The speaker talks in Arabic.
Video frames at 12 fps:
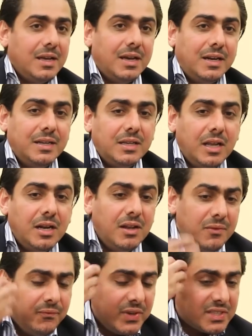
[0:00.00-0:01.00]
احنا
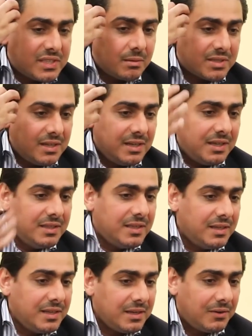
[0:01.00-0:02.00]
الانفسترز اللي
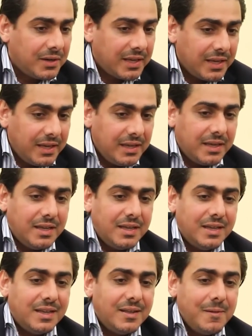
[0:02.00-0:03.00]
عندنا اوكي
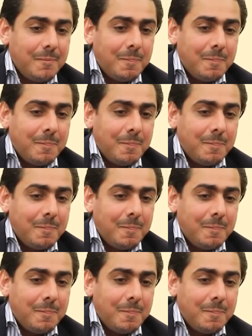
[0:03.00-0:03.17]
اه